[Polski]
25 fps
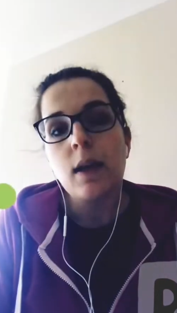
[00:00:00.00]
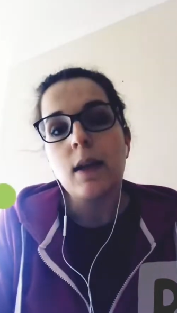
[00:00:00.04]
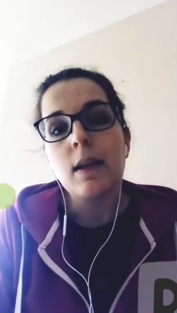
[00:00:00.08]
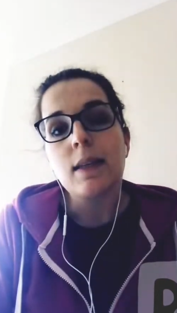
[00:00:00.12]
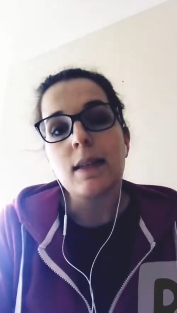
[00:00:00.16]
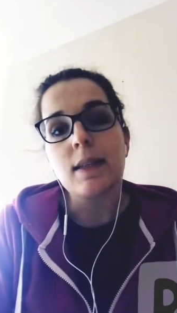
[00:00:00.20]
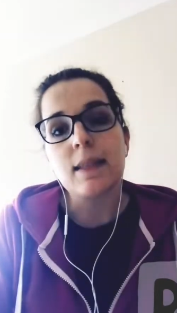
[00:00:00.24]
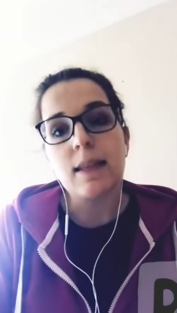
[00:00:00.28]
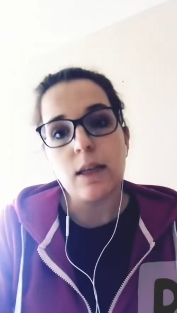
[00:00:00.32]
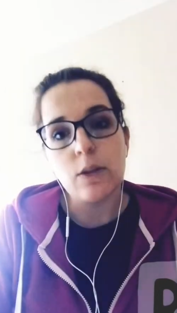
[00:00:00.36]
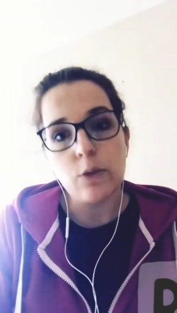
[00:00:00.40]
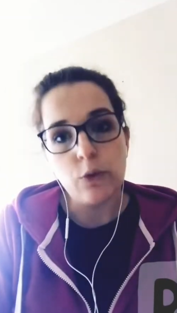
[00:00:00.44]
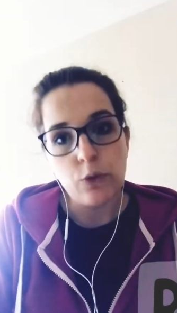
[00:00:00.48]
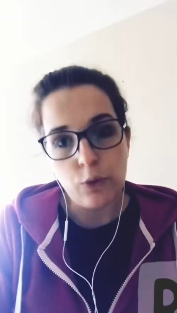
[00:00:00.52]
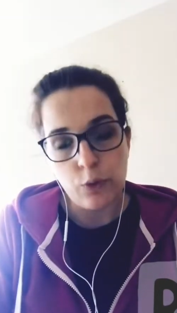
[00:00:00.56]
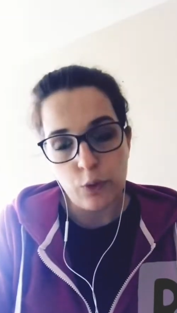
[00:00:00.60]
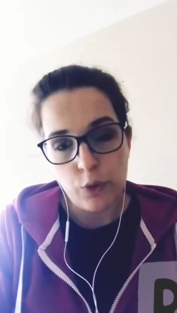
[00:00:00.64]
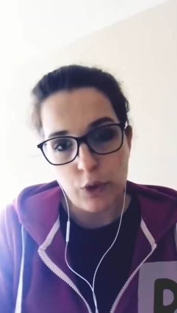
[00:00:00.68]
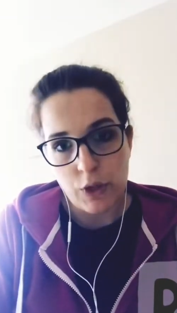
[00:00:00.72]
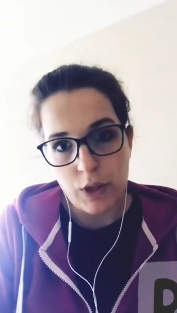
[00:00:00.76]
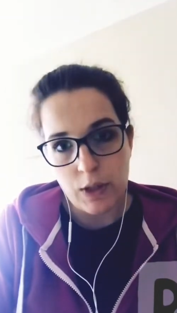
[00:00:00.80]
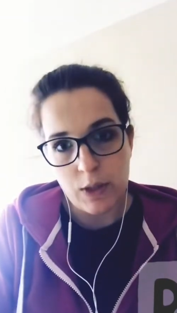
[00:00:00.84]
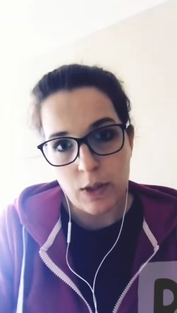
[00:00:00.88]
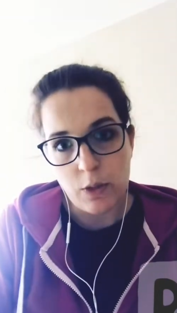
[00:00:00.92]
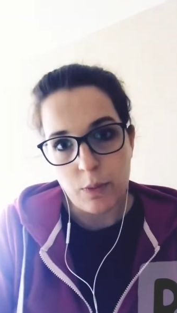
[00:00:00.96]

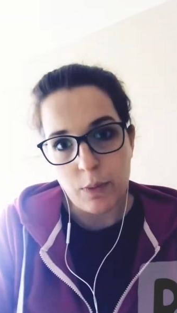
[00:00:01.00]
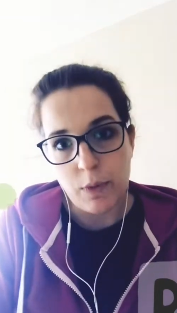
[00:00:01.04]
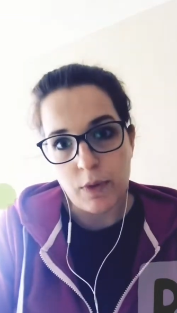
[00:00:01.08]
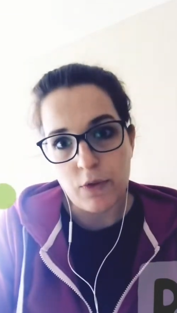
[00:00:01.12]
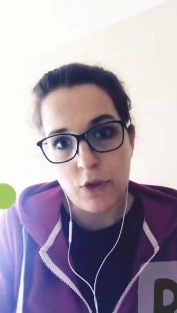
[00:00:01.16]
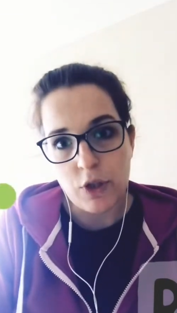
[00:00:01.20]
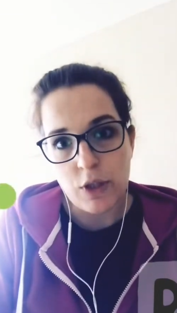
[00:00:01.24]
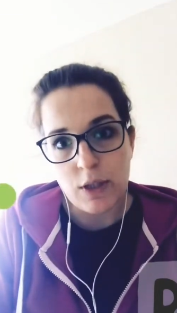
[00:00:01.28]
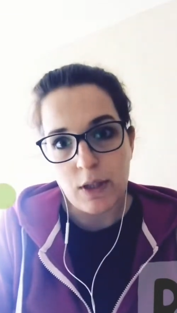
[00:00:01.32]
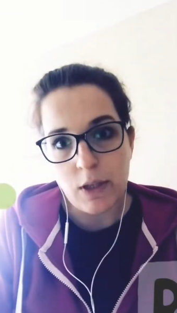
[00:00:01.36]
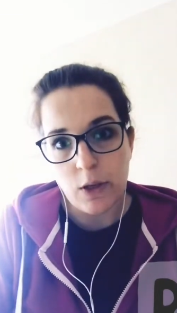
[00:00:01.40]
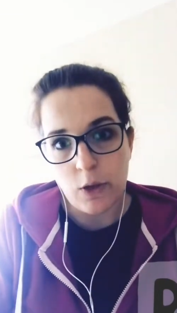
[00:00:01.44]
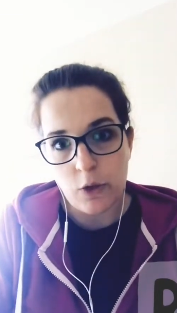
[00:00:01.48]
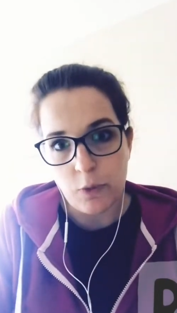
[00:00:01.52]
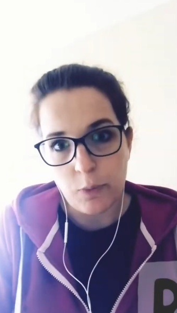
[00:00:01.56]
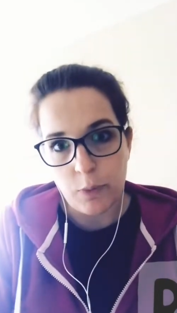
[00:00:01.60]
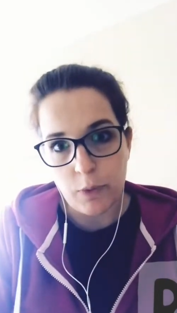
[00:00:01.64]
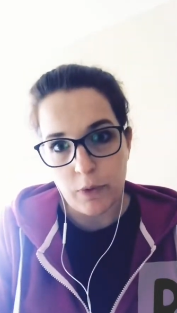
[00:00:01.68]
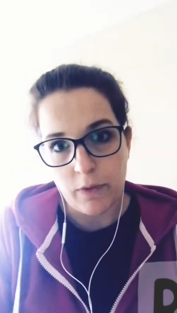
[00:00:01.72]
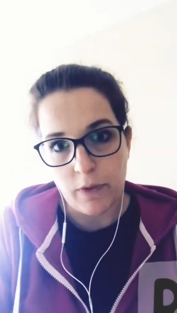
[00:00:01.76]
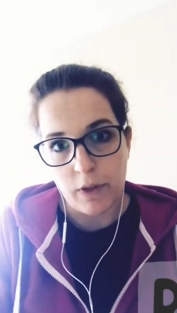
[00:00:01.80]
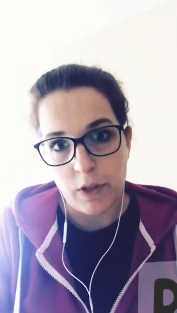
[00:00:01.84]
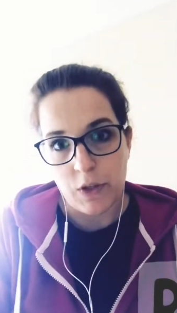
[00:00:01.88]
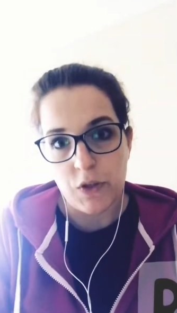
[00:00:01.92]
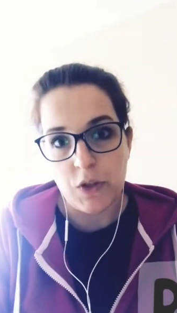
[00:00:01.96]
Zanotujcie sobie wszystkie
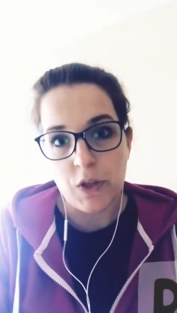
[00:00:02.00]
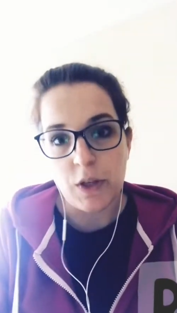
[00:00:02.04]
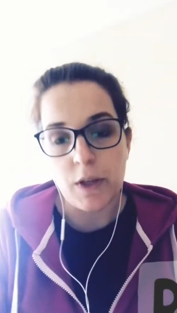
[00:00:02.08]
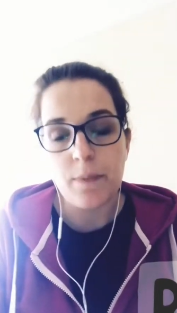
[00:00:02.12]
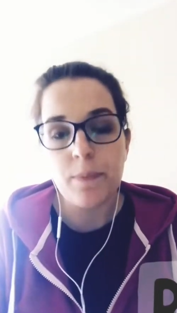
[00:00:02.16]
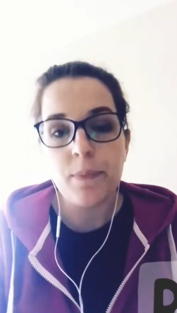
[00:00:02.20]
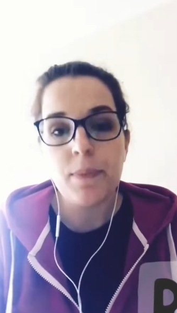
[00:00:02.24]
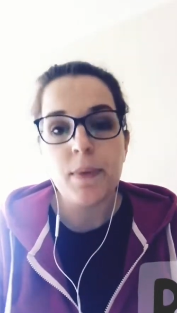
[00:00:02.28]
odpowiedzi,